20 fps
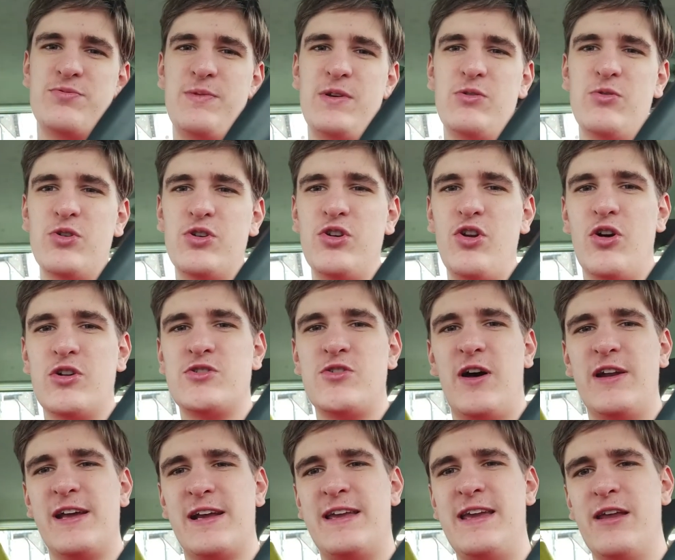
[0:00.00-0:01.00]
Minuten noch zu
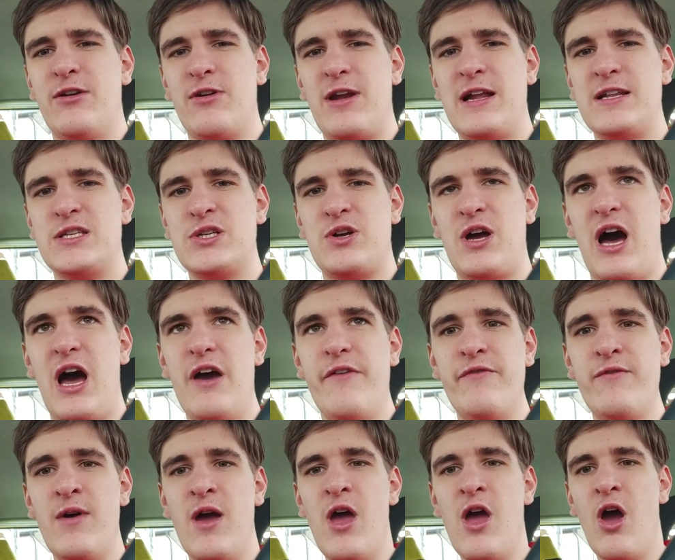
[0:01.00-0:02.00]
attackieren und
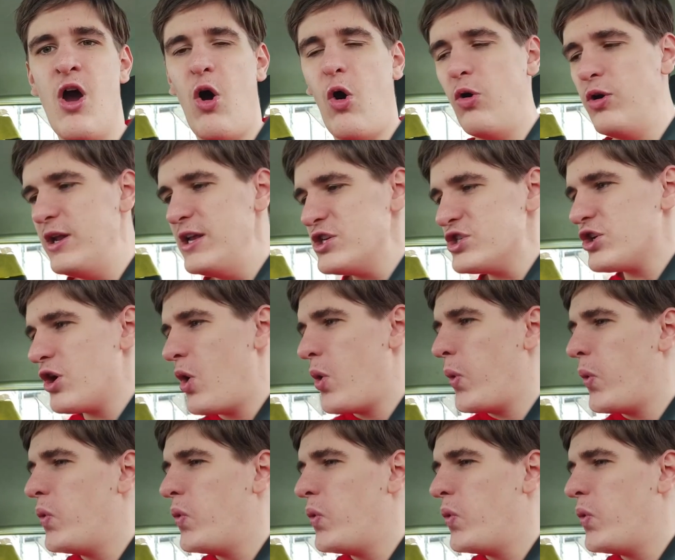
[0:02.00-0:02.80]
anzugreifen und nicht,